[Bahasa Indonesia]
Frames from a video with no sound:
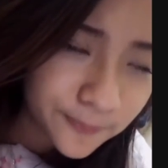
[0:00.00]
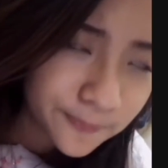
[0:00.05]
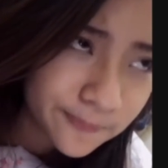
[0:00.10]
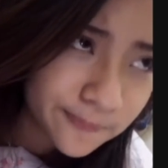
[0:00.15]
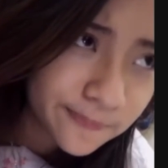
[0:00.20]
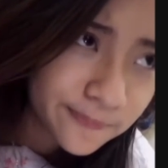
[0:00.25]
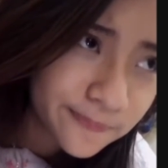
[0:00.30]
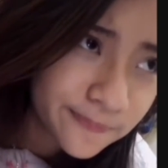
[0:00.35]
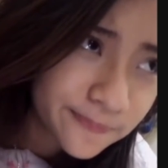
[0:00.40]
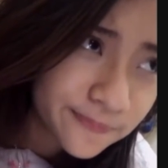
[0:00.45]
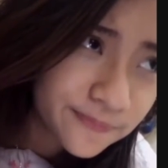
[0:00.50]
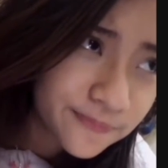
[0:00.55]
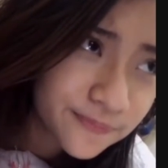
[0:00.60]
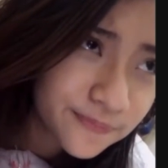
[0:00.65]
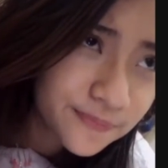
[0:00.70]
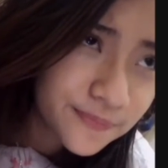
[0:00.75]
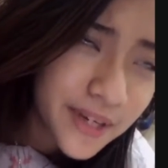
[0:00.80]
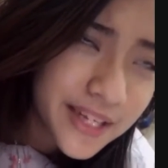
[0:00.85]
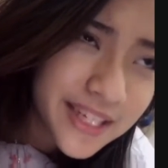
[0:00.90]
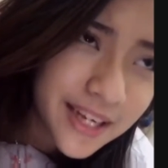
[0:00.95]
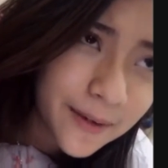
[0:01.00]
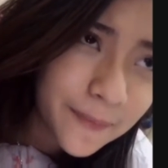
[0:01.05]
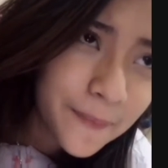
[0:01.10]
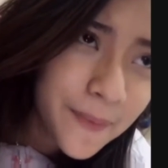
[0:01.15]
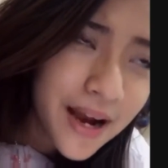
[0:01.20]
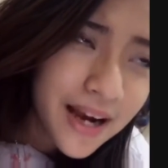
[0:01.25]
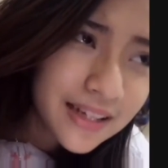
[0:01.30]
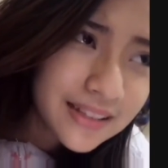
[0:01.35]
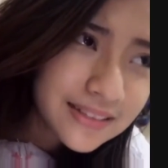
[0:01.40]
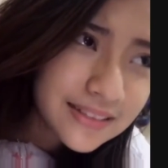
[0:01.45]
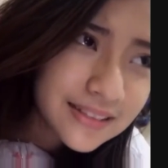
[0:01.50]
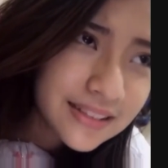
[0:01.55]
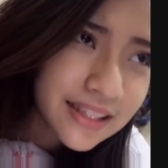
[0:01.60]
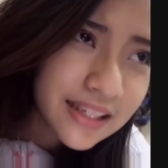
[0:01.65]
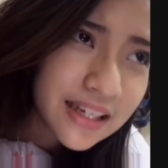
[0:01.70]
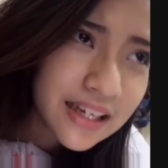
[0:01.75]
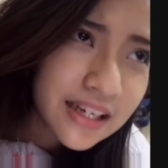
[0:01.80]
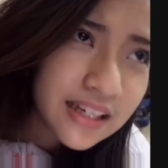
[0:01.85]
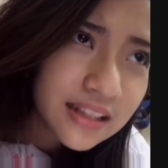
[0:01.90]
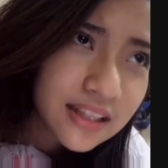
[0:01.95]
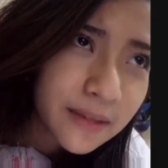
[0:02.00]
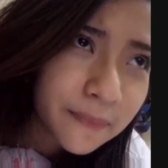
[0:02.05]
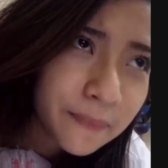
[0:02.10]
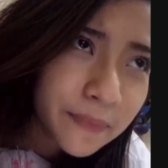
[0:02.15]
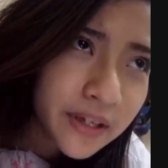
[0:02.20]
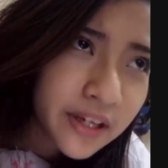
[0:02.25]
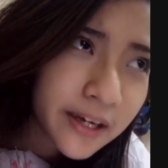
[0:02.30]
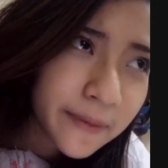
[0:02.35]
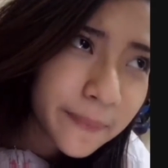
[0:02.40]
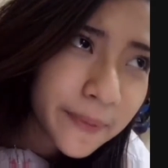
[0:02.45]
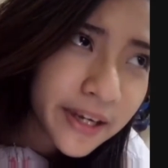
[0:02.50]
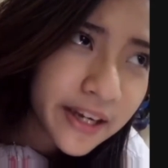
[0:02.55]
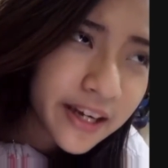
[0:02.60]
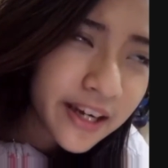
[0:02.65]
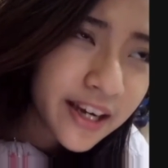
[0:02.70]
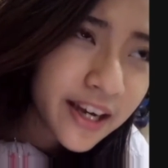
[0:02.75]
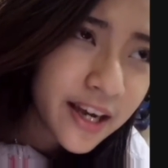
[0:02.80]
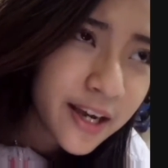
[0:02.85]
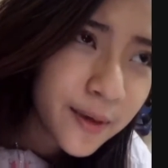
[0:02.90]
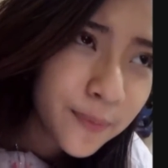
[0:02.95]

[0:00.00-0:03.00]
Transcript: hmm, banyak banget sih ya tapi apa ya